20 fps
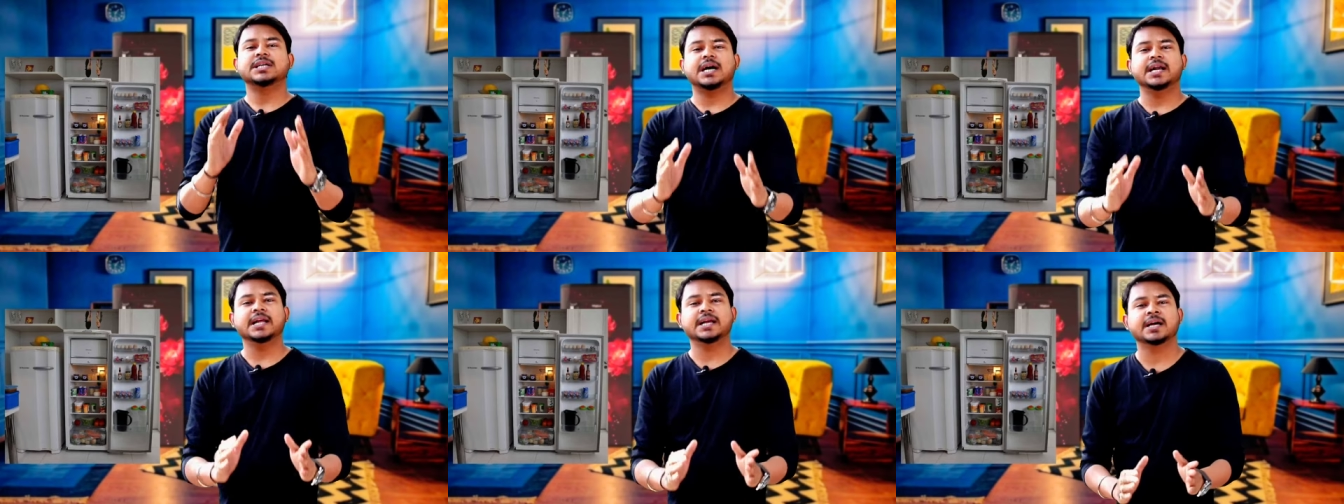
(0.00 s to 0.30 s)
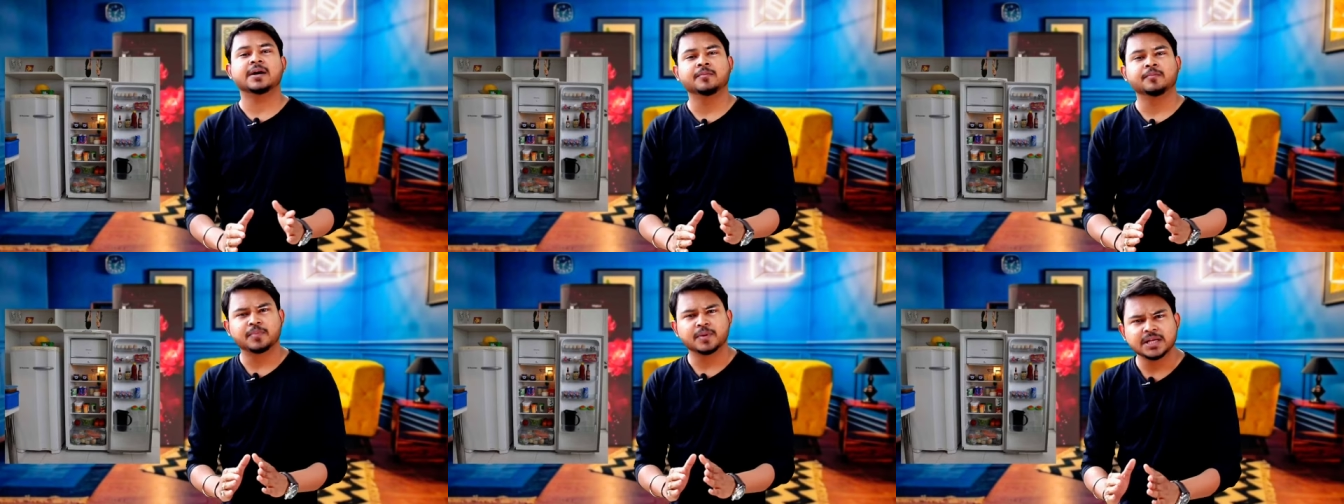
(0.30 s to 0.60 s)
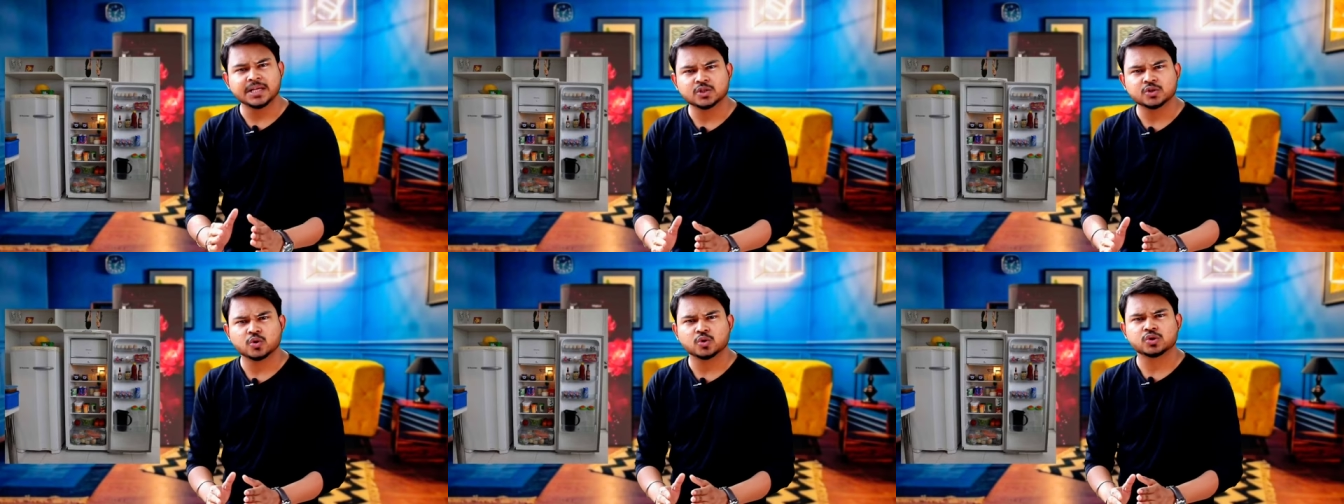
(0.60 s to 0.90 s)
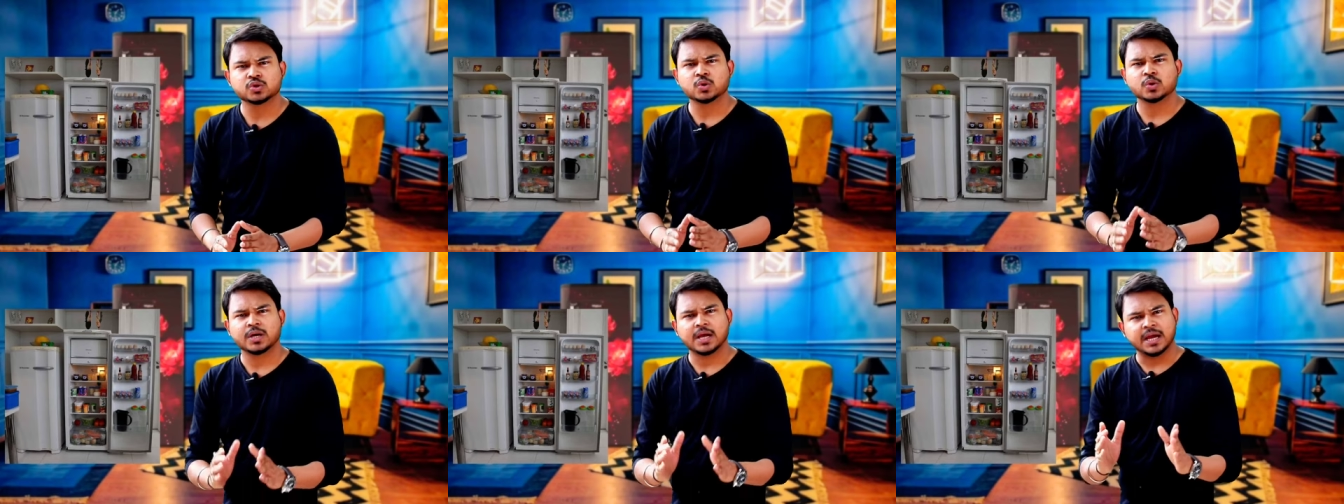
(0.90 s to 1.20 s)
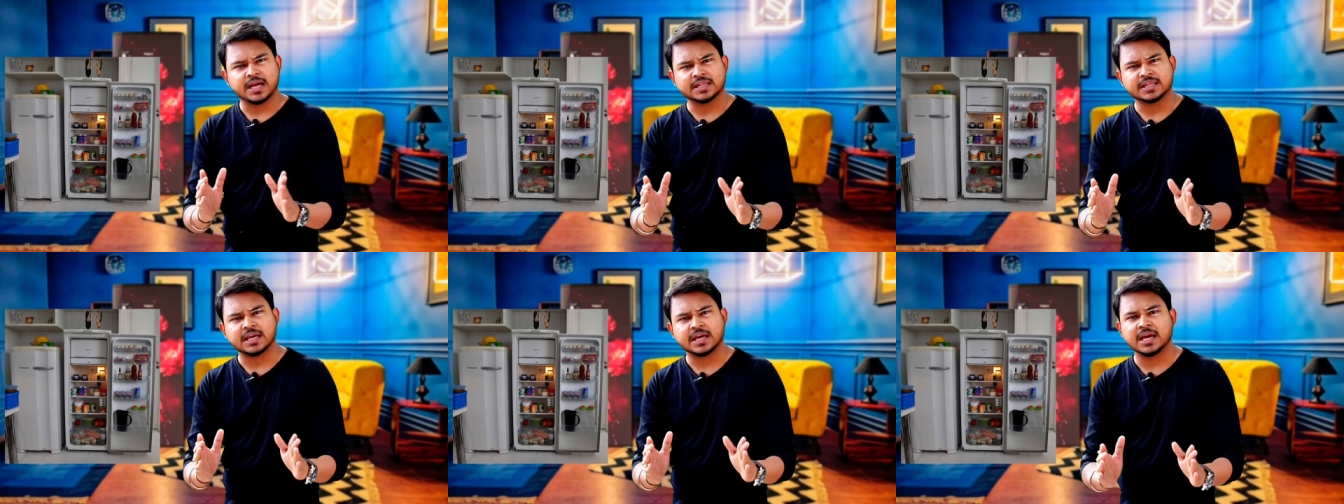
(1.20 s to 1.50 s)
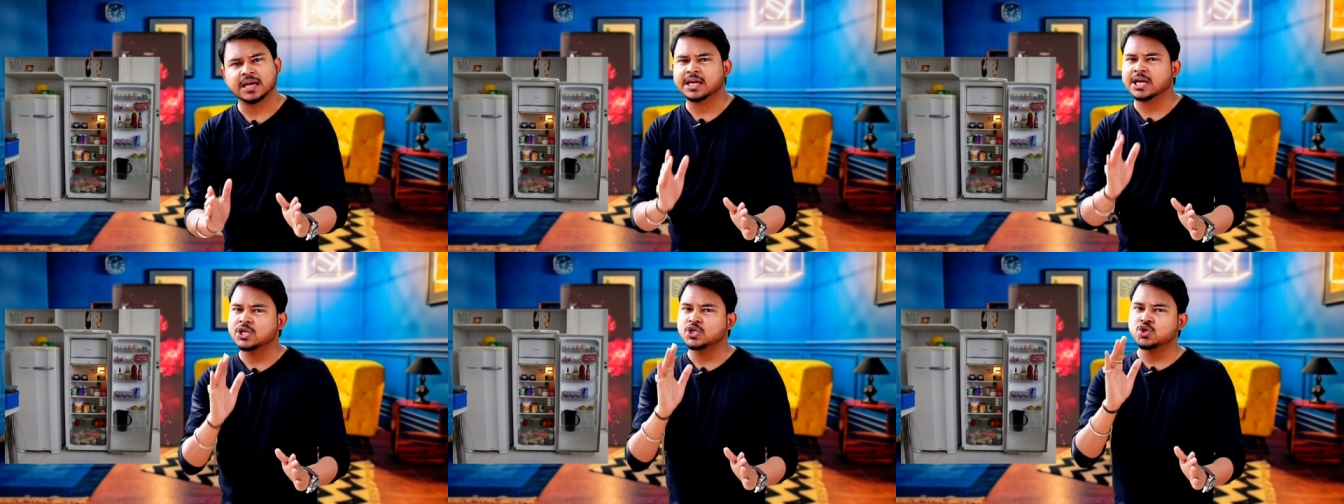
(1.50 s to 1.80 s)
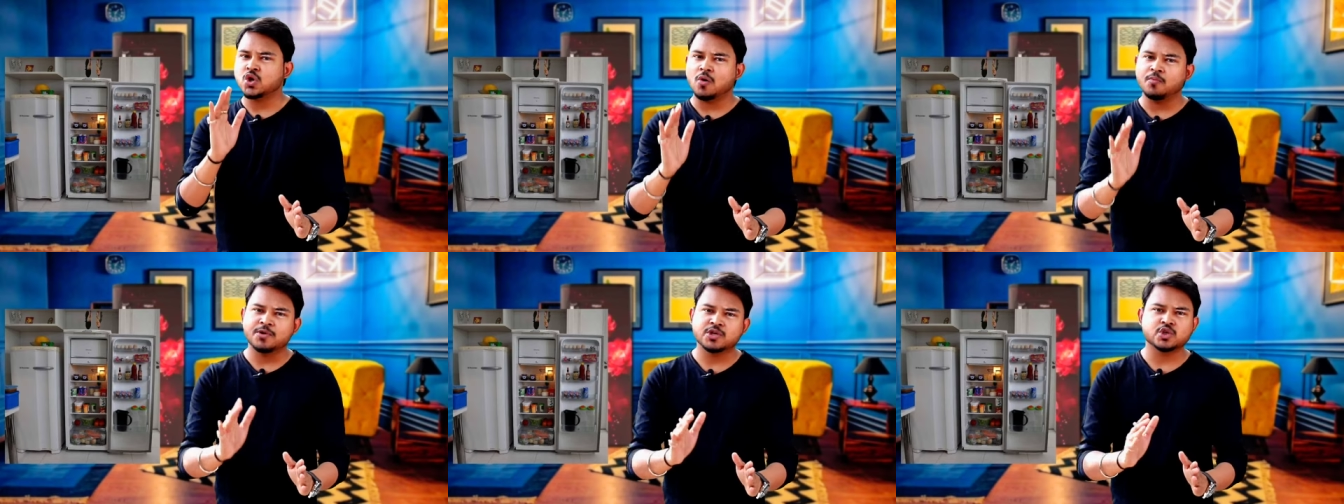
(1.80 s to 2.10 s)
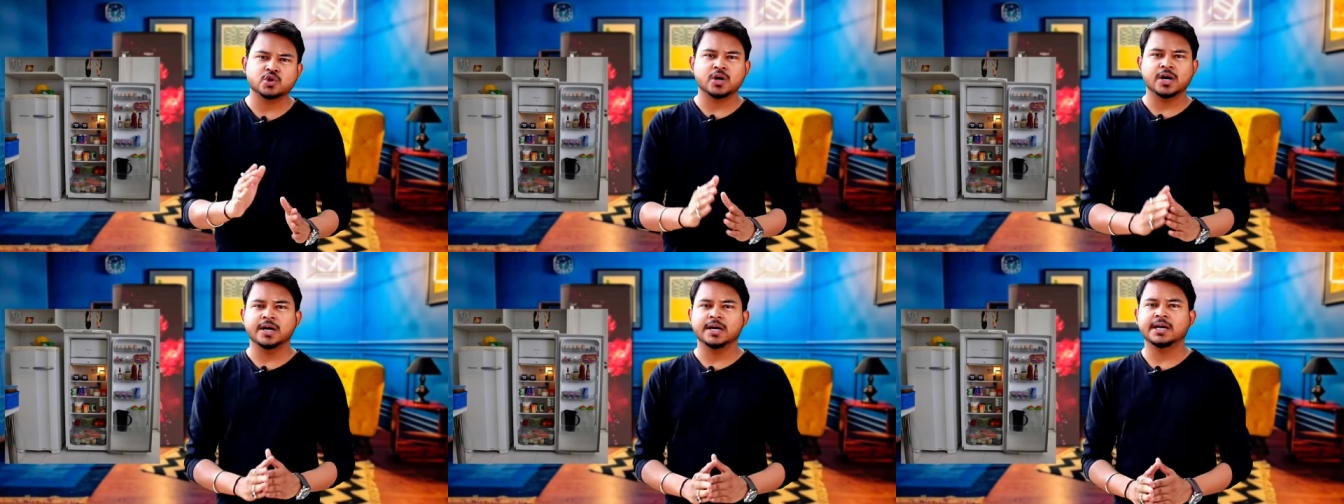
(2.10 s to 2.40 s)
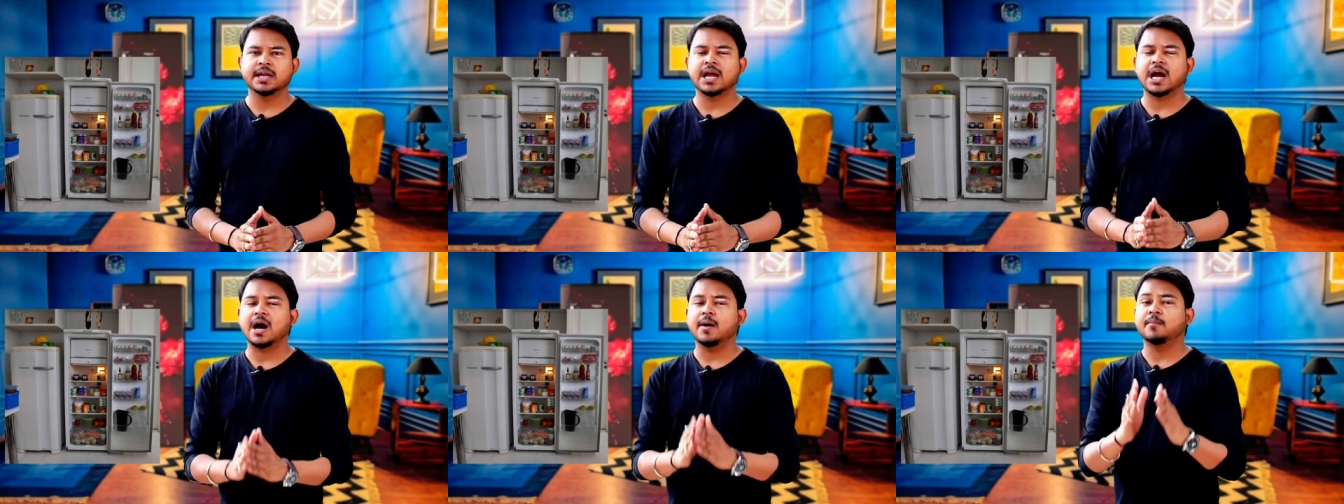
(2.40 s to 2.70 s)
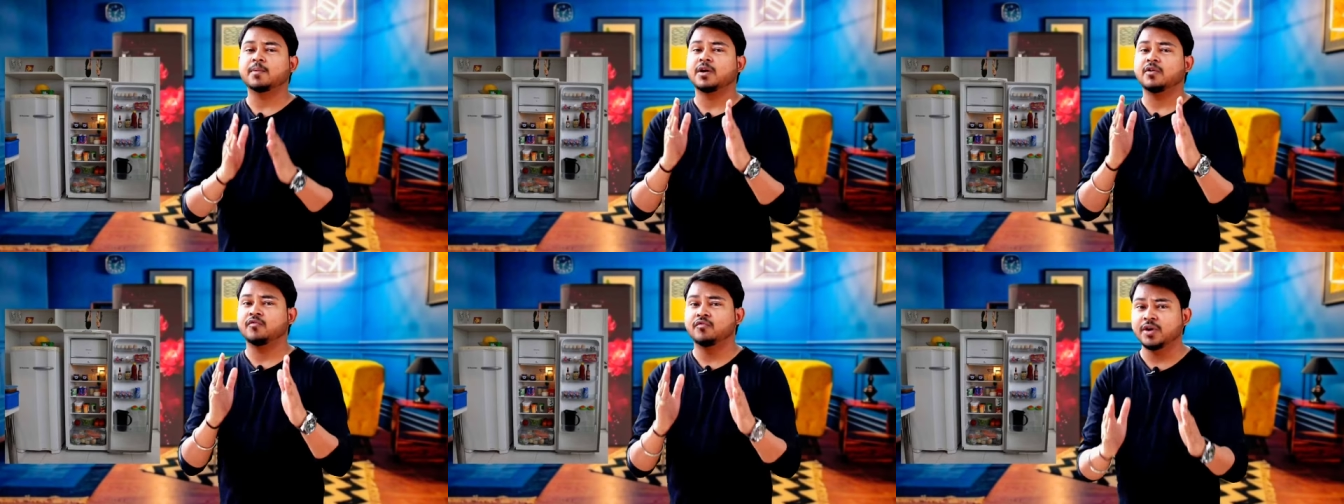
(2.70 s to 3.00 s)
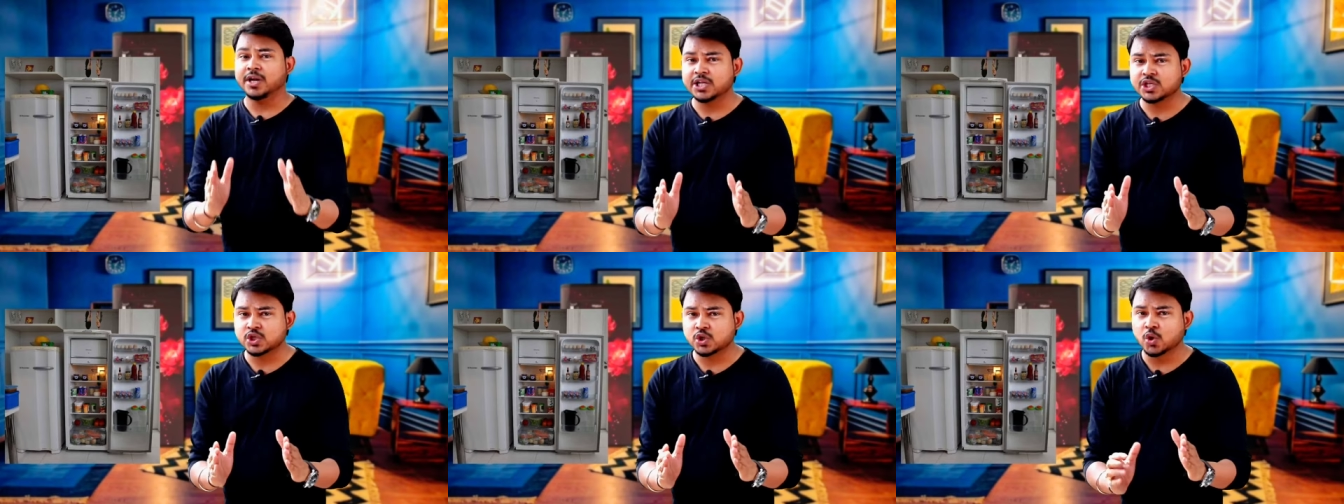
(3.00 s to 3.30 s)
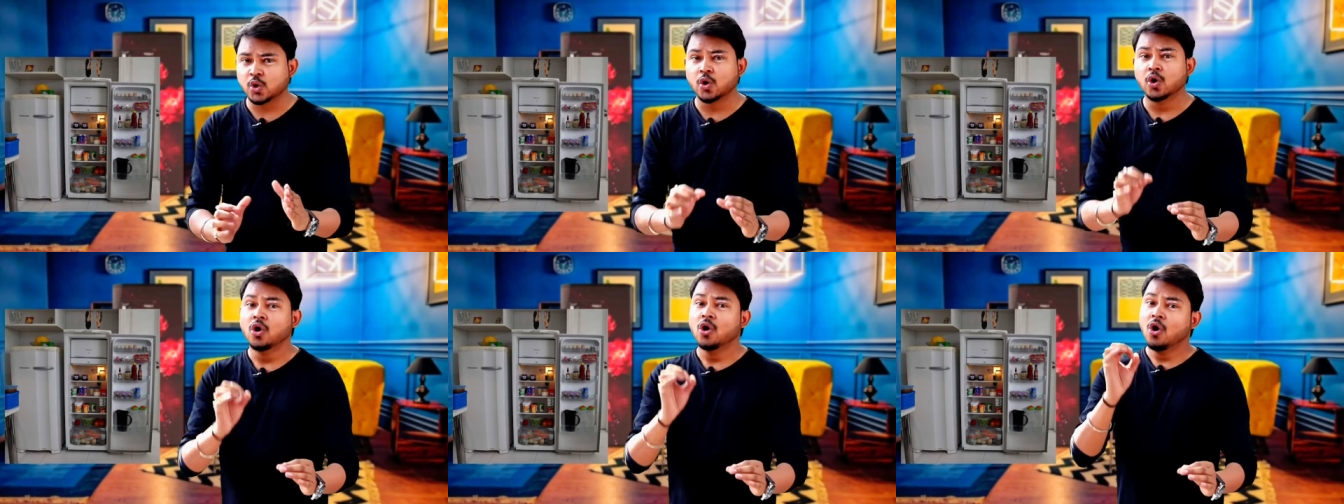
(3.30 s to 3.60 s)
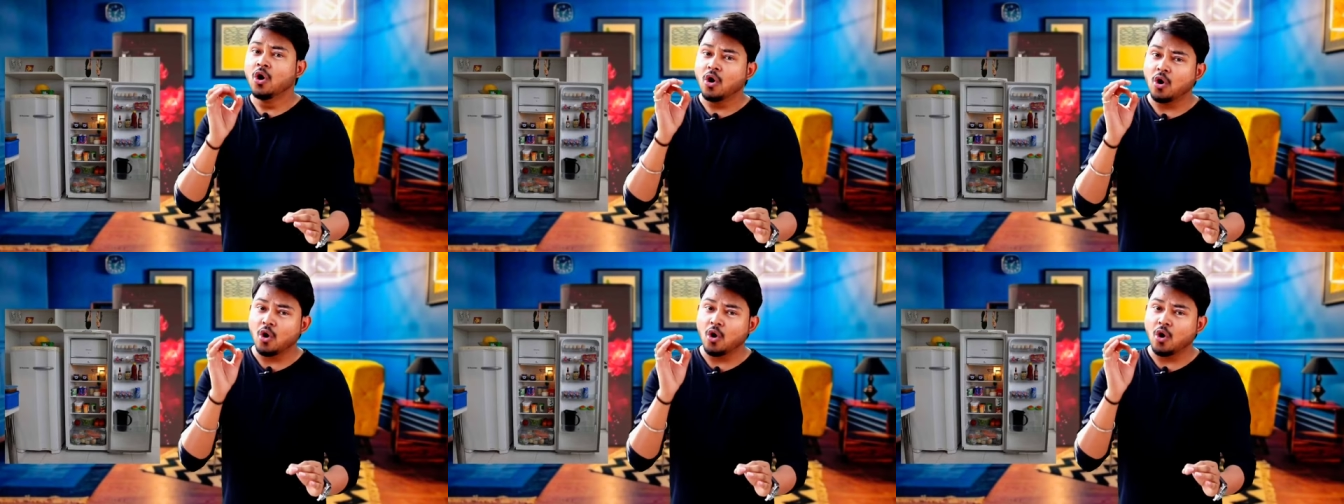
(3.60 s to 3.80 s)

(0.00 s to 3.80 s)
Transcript: सारी कंपनीज दोस्तों कहते हैं कि चौबीसों घंटे आपके फ्रिज को